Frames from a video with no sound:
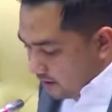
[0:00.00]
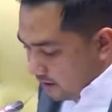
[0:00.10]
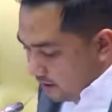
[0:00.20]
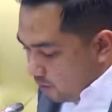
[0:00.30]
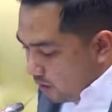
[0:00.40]

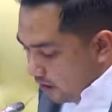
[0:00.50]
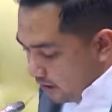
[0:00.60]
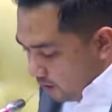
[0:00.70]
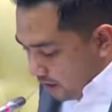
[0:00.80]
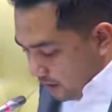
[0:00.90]
bukan
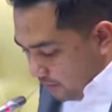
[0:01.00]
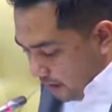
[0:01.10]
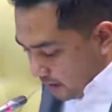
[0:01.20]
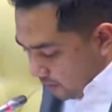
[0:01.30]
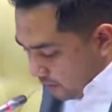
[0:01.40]
hanya oleh
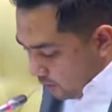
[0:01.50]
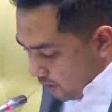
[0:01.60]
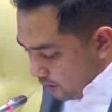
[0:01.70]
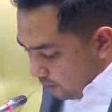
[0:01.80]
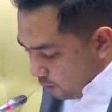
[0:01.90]
DPR tapi juga
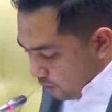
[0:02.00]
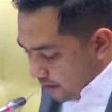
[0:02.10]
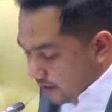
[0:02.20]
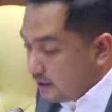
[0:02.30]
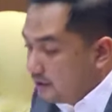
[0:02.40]
oleh
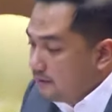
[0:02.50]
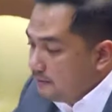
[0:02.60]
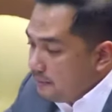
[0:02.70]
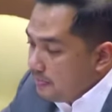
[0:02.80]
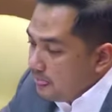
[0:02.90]
publik.
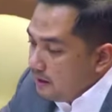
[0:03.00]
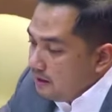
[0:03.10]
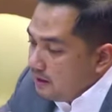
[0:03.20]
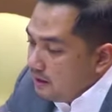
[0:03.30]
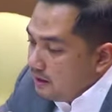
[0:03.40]

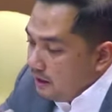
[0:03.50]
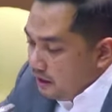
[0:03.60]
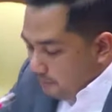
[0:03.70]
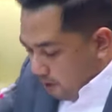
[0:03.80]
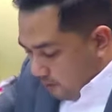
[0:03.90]
Ini
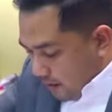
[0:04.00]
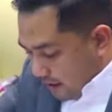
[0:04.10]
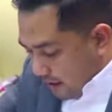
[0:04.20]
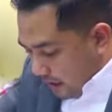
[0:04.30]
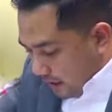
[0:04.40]
belum
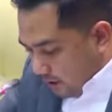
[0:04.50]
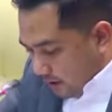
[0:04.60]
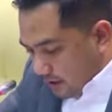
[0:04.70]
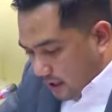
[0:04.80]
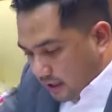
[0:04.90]
lagi kalau
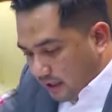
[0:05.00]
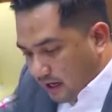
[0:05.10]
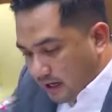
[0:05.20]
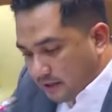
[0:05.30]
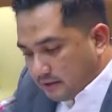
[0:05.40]
kita
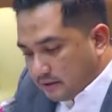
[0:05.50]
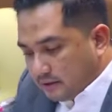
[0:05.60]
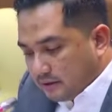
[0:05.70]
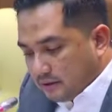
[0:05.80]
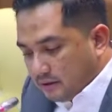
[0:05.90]
lihat
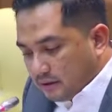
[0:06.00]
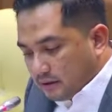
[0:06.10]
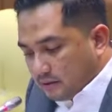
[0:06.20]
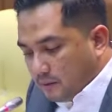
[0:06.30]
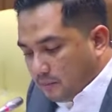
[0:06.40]

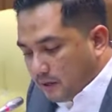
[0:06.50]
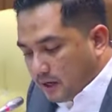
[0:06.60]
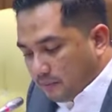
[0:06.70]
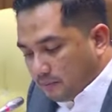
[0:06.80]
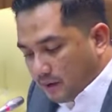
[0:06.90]

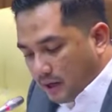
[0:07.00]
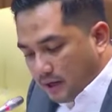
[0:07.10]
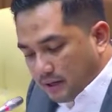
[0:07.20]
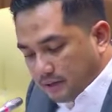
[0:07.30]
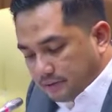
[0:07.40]

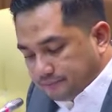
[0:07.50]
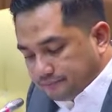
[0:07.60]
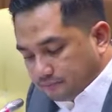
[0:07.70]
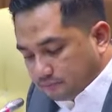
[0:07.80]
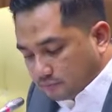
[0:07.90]
beberapa
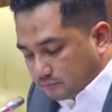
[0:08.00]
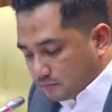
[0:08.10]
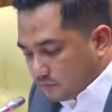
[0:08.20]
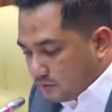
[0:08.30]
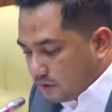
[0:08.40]

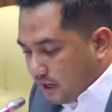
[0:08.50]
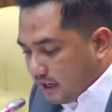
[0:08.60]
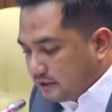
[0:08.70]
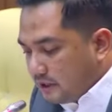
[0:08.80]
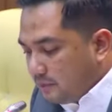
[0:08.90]

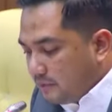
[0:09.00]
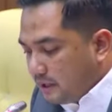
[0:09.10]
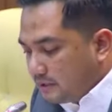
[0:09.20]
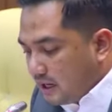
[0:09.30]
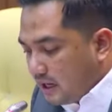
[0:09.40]
hasil
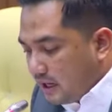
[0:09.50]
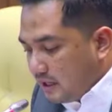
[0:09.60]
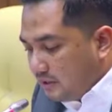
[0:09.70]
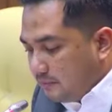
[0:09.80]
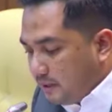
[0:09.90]

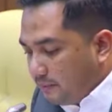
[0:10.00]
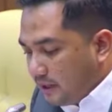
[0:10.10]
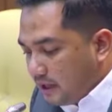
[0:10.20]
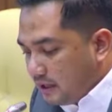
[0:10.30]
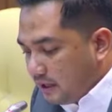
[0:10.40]
pemeriksaan
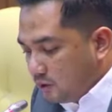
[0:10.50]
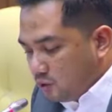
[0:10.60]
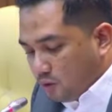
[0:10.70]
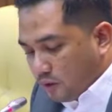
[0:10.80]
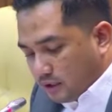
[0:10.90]
BPK dengan
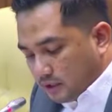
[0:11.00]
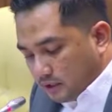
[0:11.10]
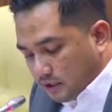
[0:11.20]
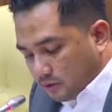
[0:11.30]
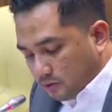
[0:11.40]
tujuan tertentu